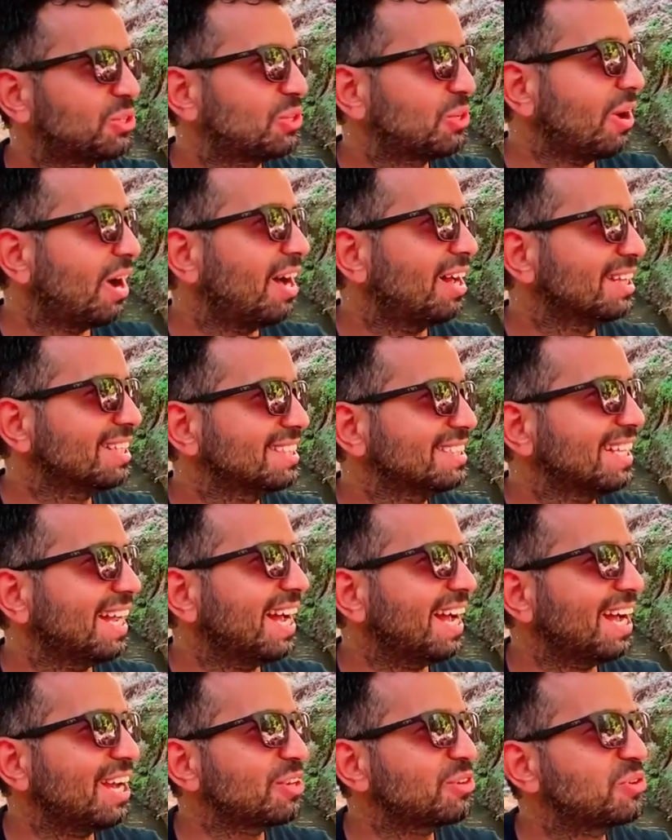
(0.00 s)
Şu
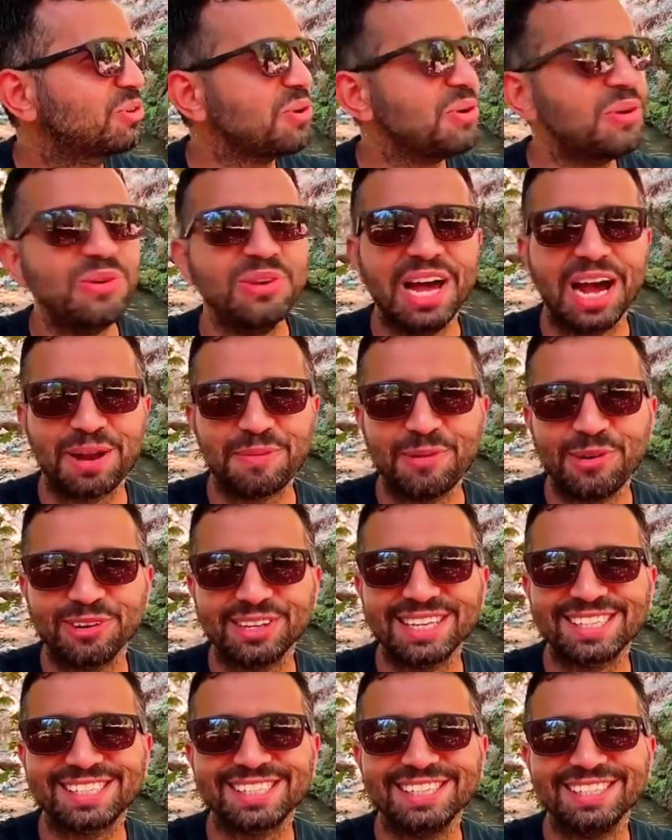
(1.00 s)
anda Gülnar
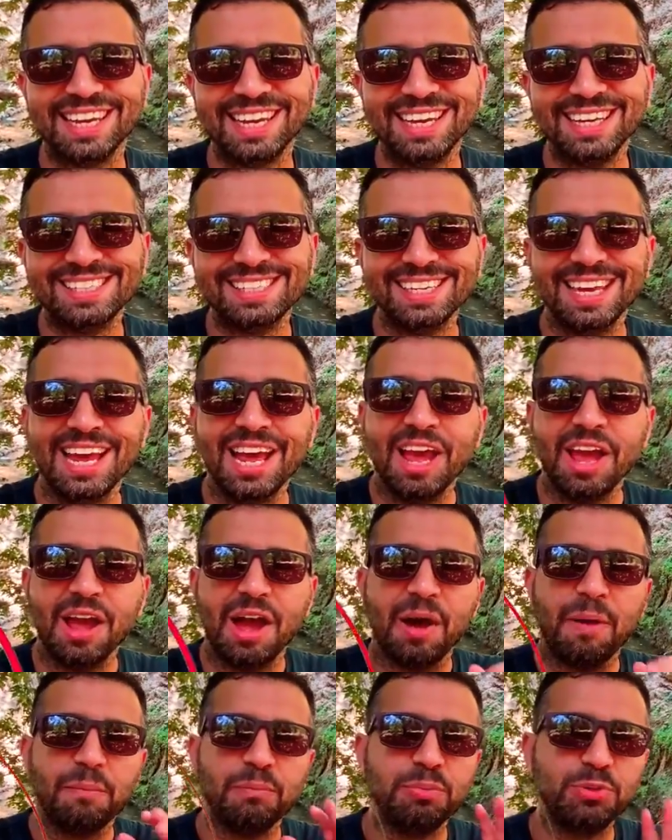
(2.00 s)
bölgesindeyiz.
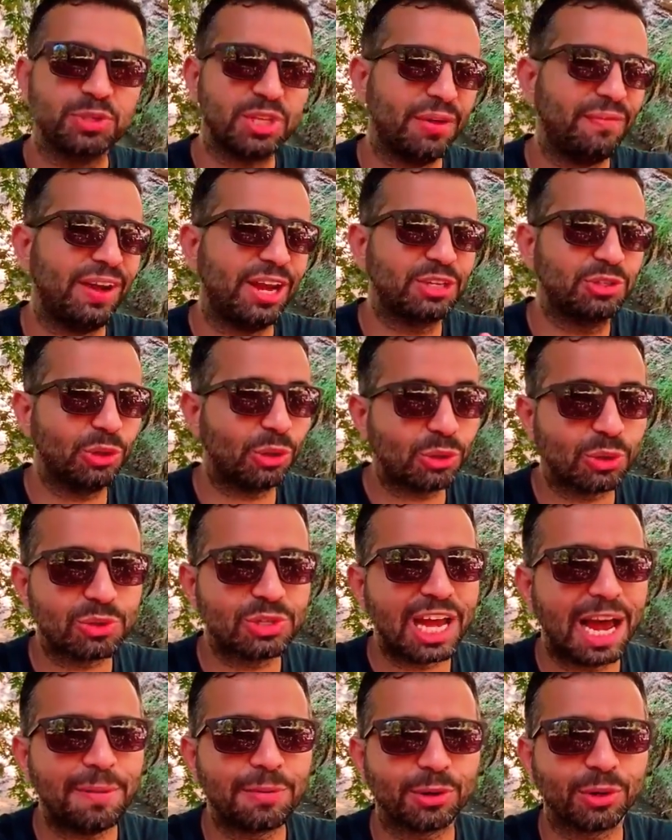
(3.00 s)
Bu sefer çok
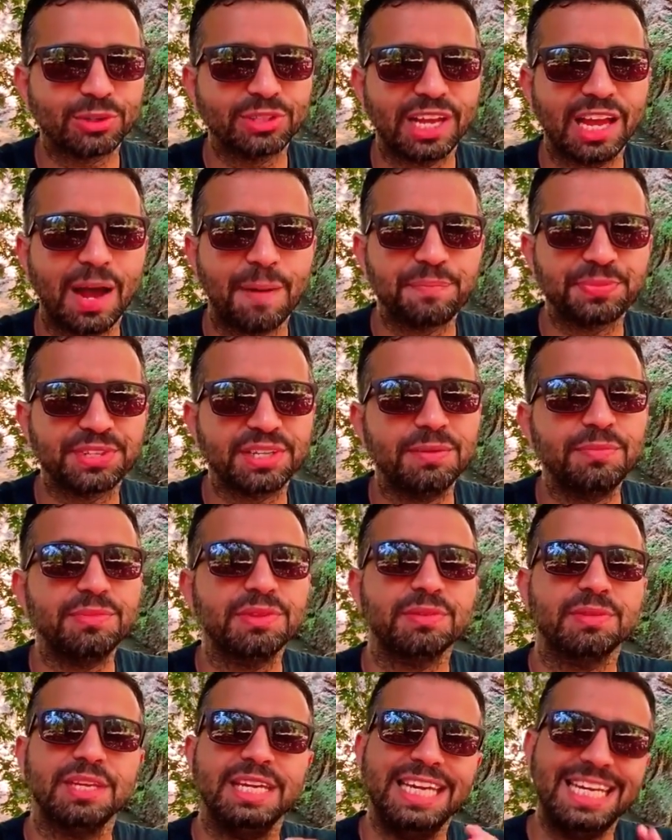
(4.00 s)
güzel bir rota yaptım.
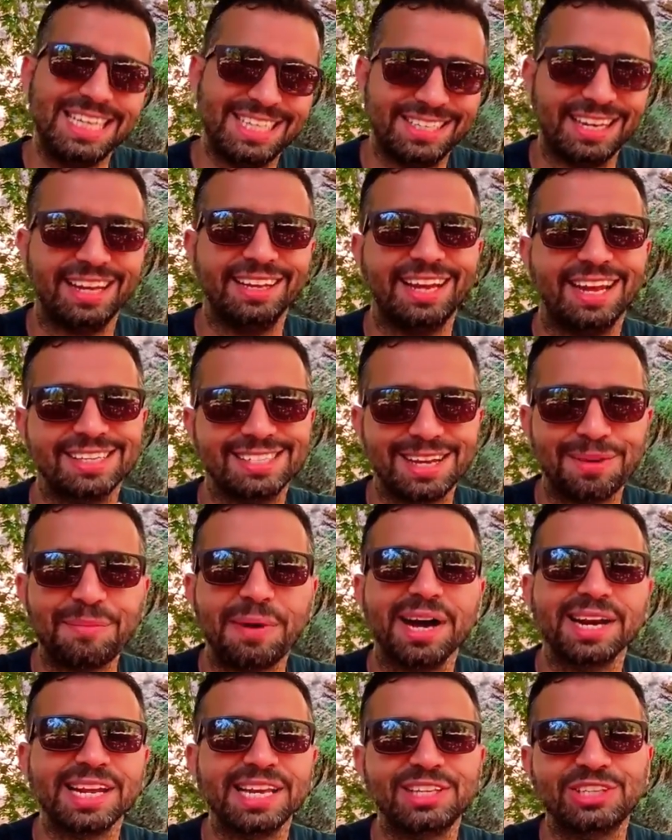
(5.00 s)
İnşallah
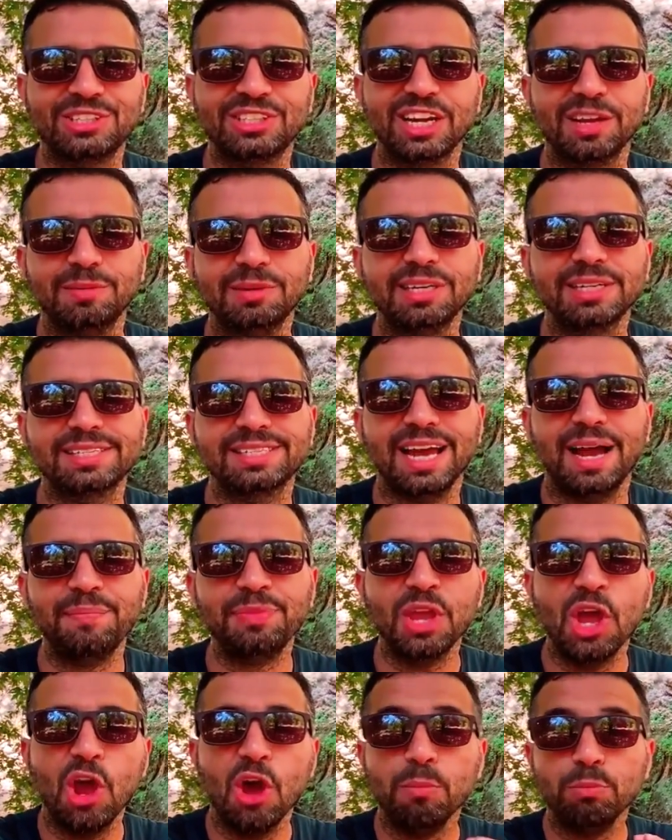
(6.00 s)
zamanı yetiştirebilirsem
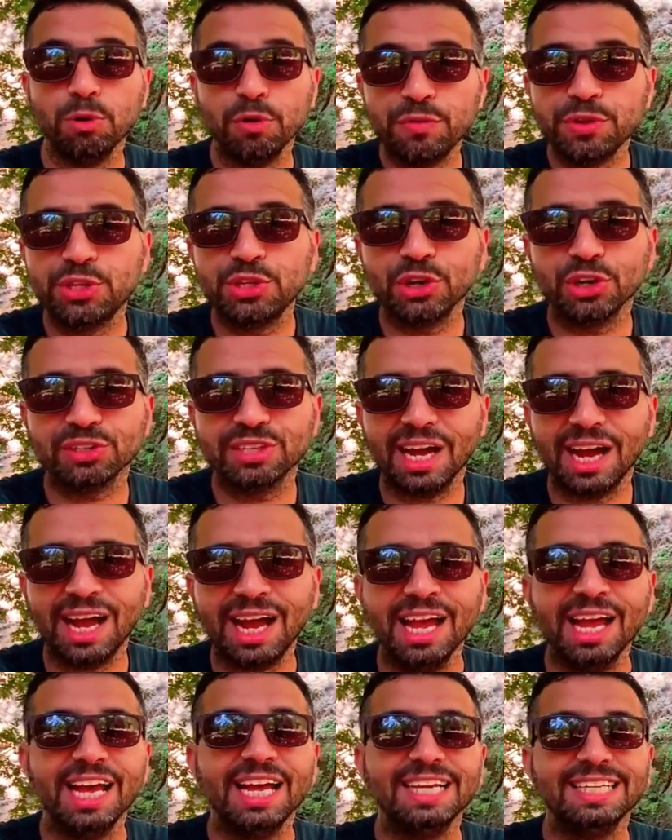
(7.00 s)
bu videoda
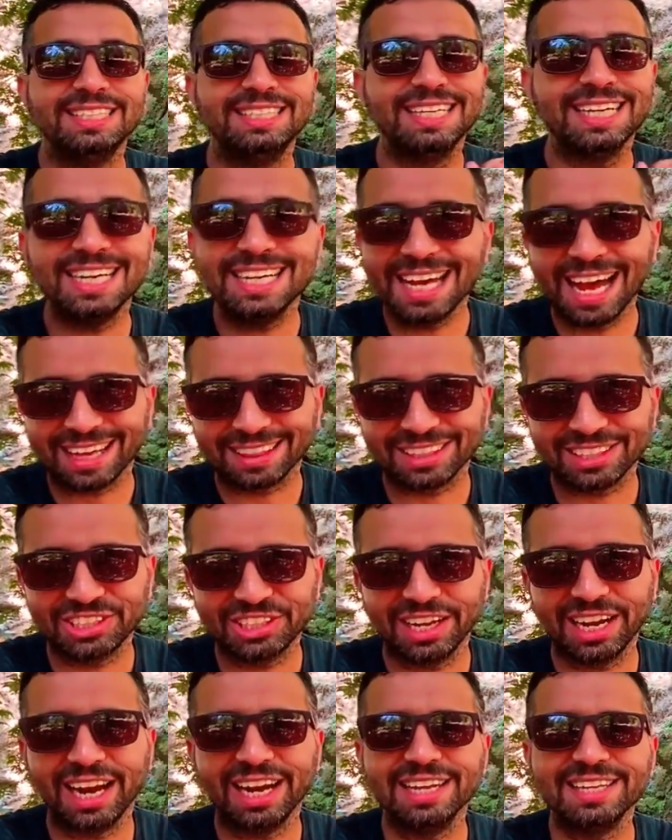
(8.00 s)
Tırnaklı
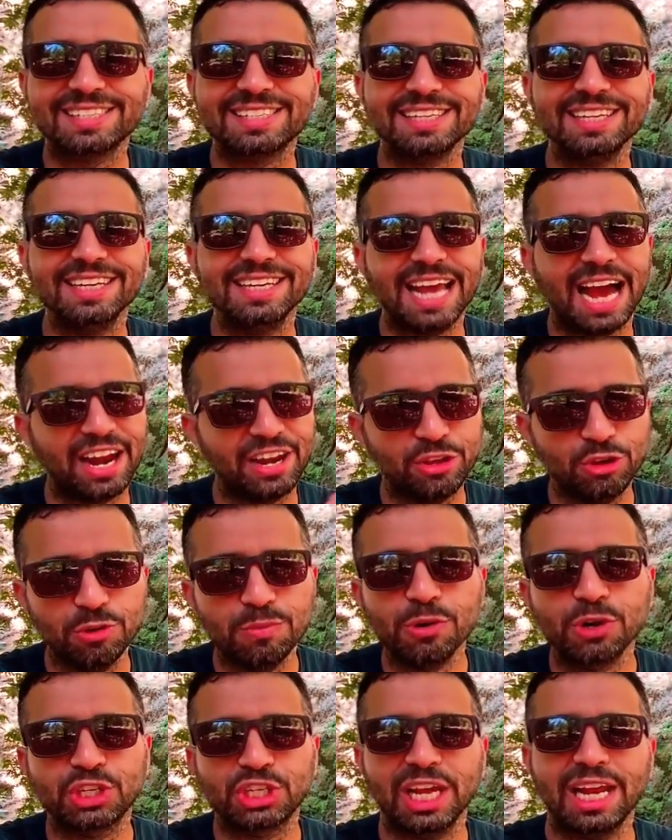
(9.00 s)
Şelalesi'ni yani
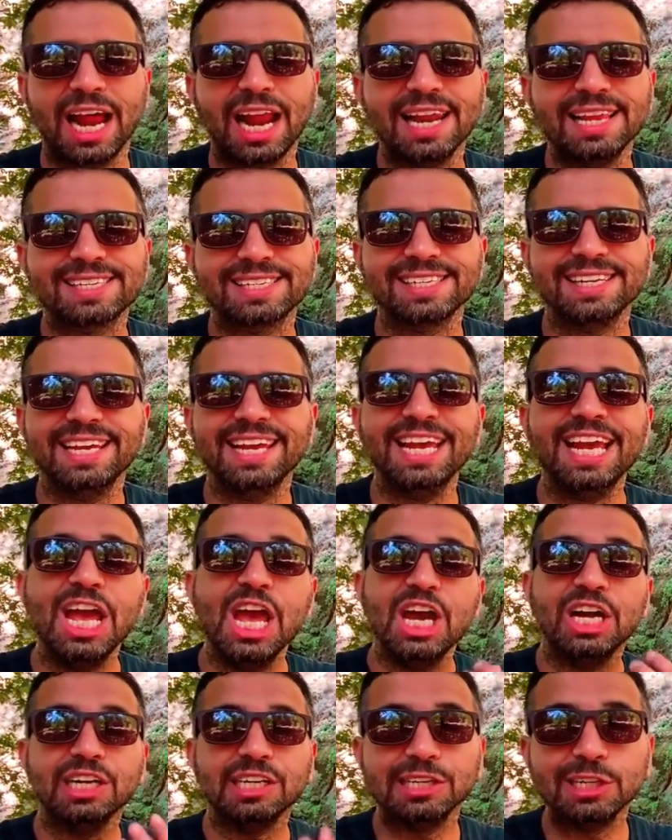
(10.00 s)
Yumuk Şelalesi'ni,
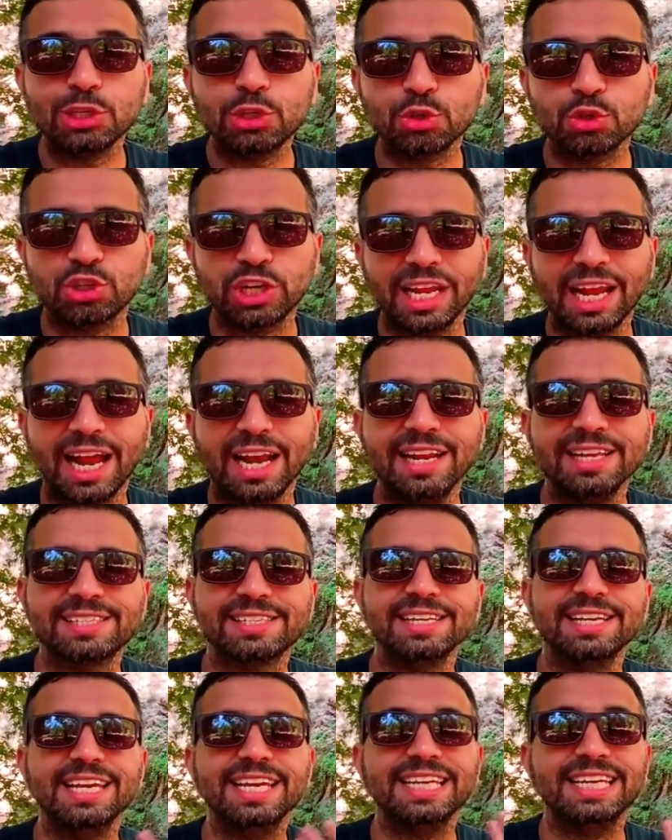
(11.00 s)
Ilısu
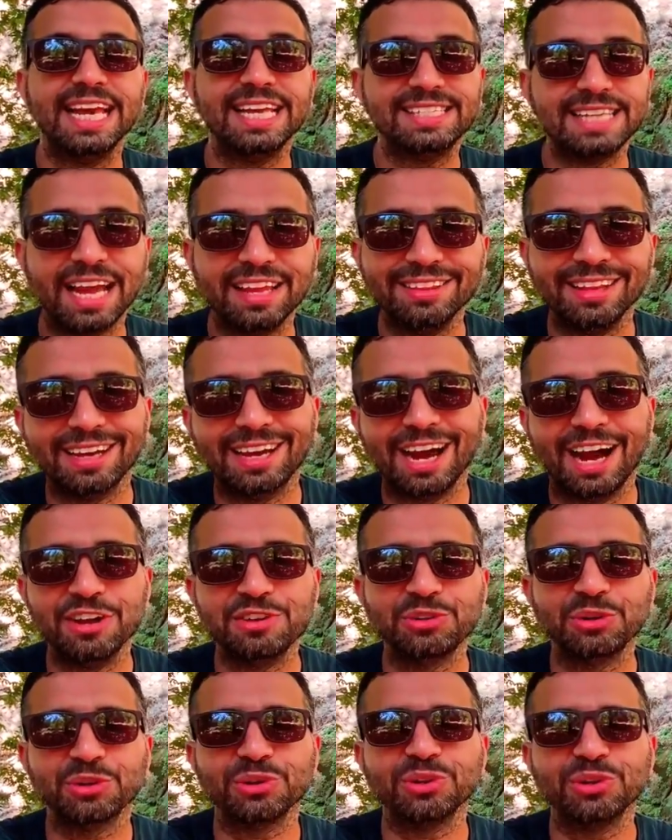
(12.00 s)
Şelalesi'ni, Gezende
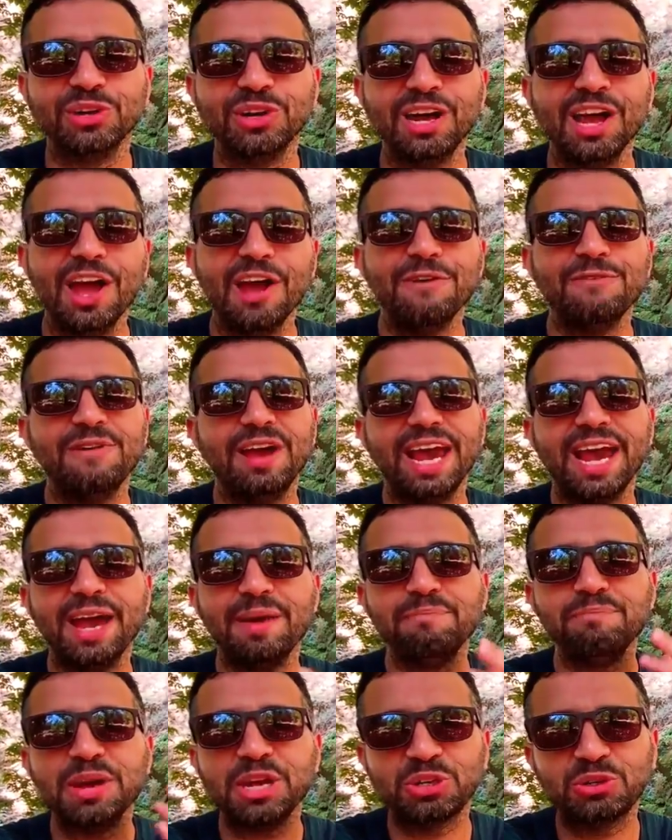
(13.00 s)
Kanyonu'nu ve
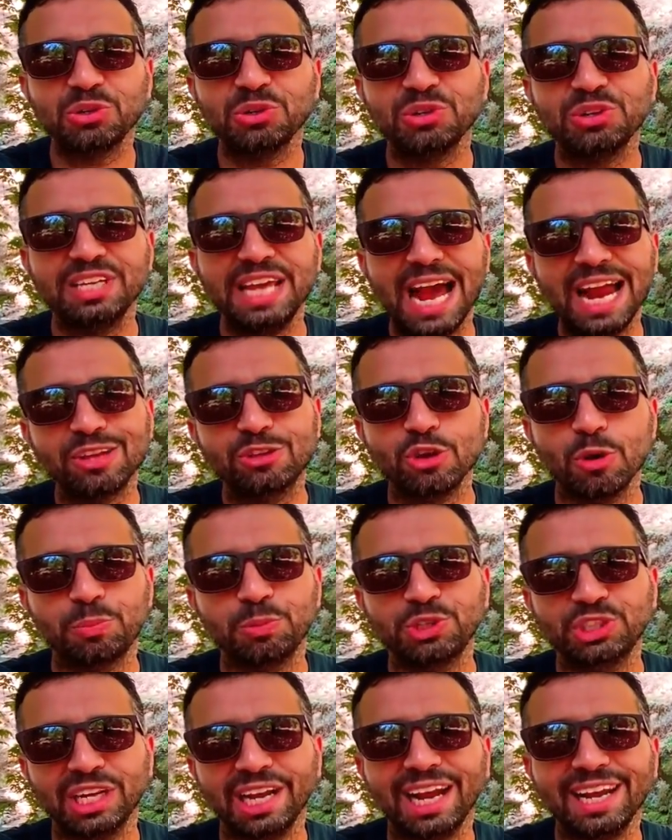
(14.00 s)
meşhur
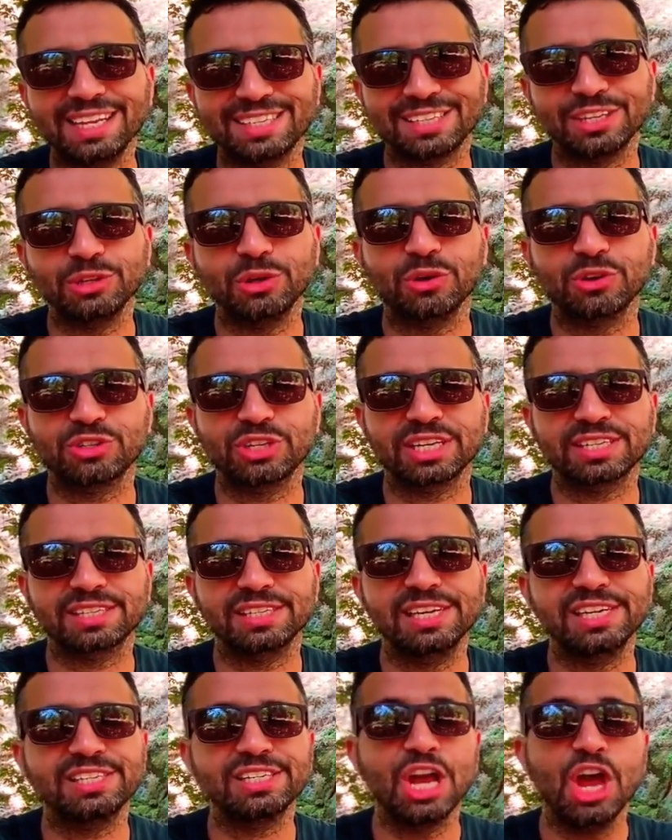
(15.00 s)
Yerköprü Şelalesi'ni
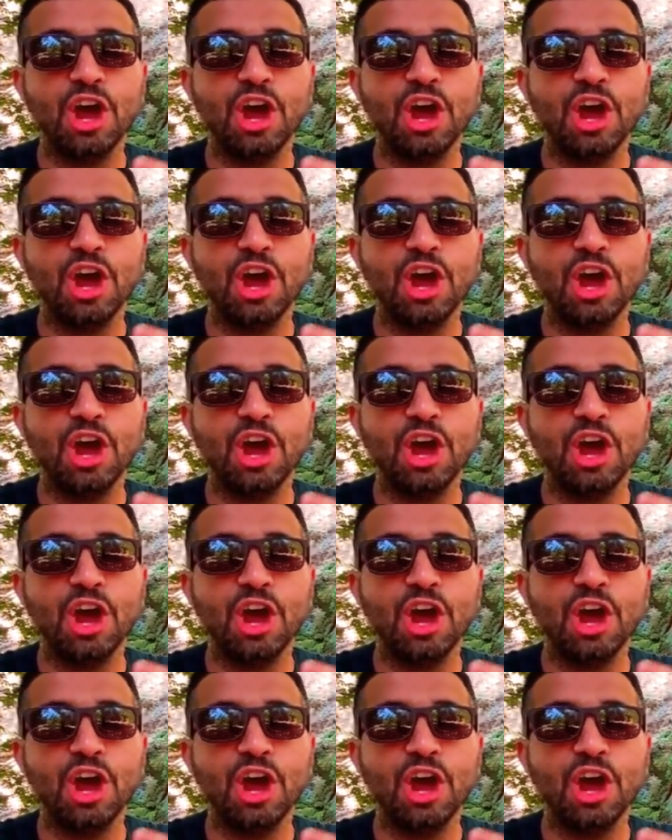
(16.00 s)
göreceksiniz.